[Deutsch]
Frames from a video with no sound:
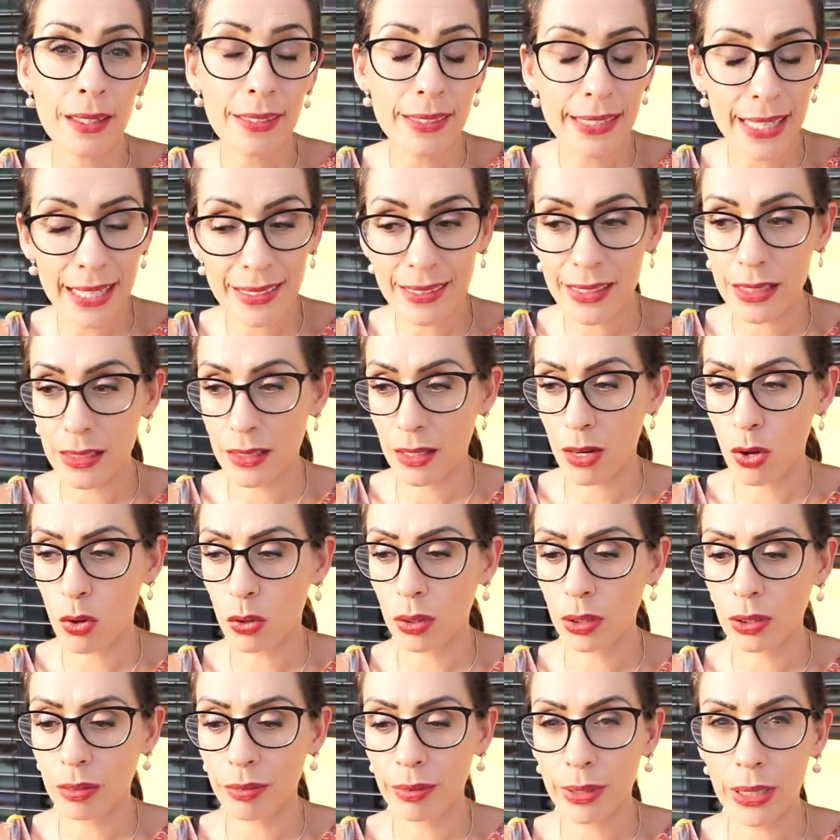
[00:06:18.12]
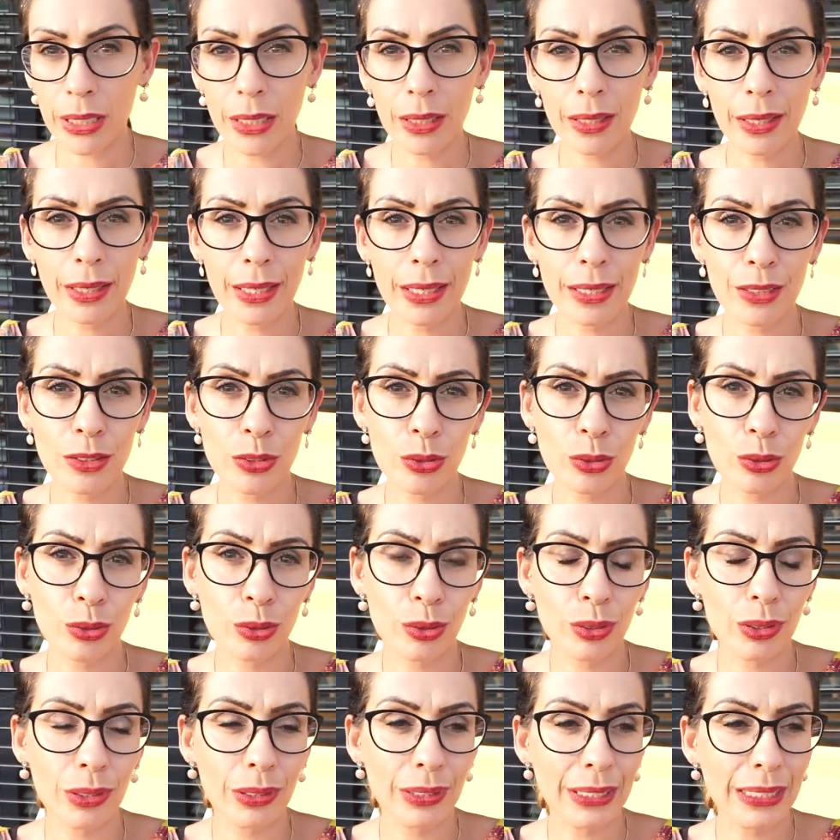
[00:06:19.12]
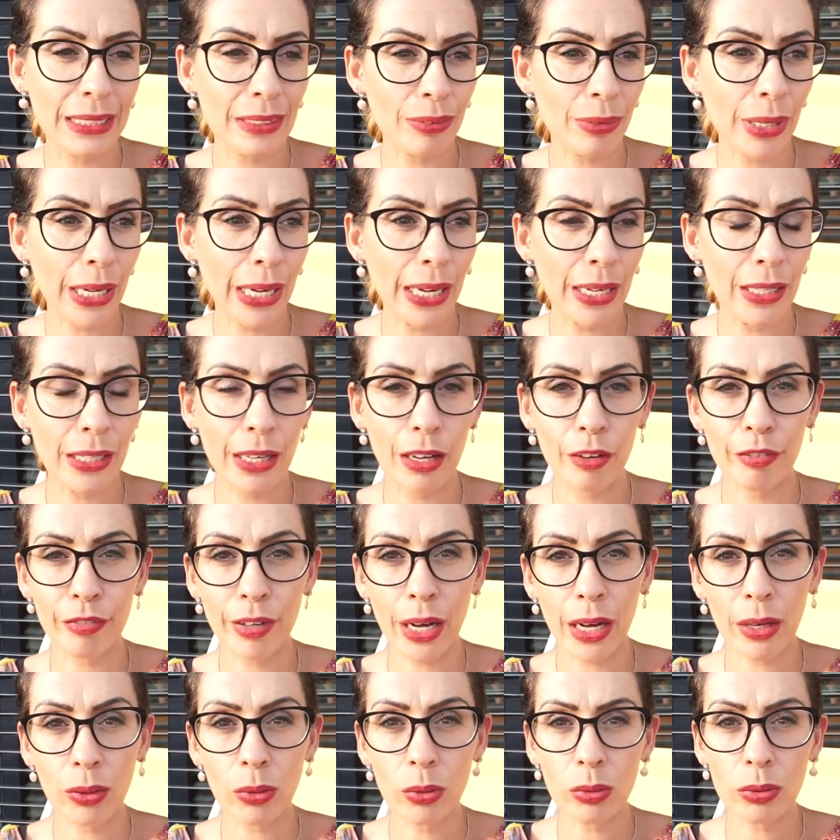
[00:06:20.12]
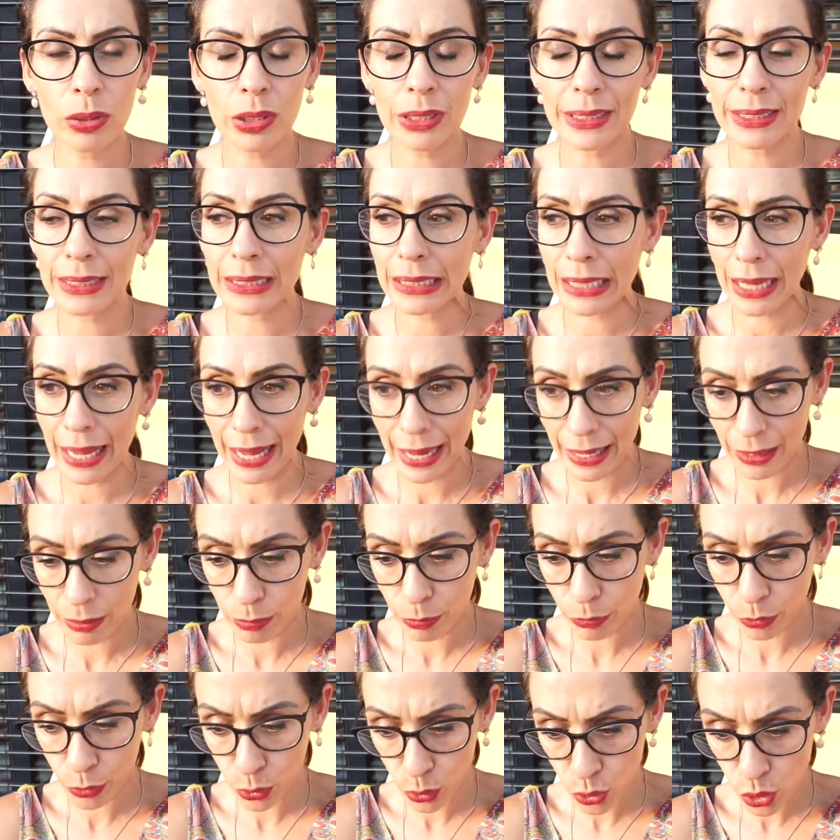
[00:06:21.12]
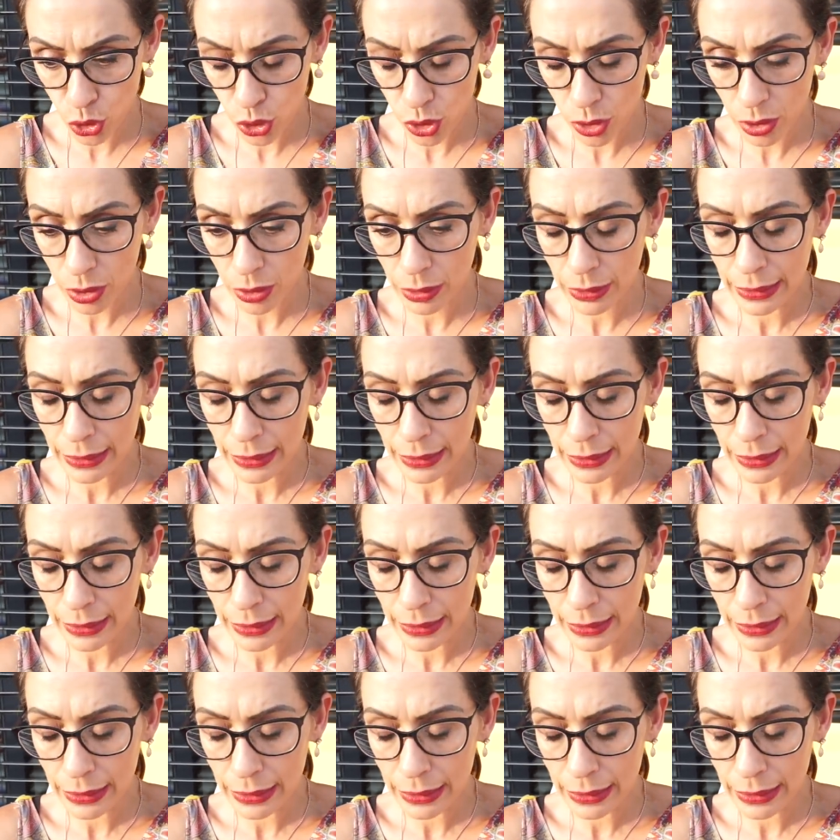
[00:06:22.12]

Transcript: sehr, sehr traurig war. Also es war eine Erfahrung, die ich keinem wünsche.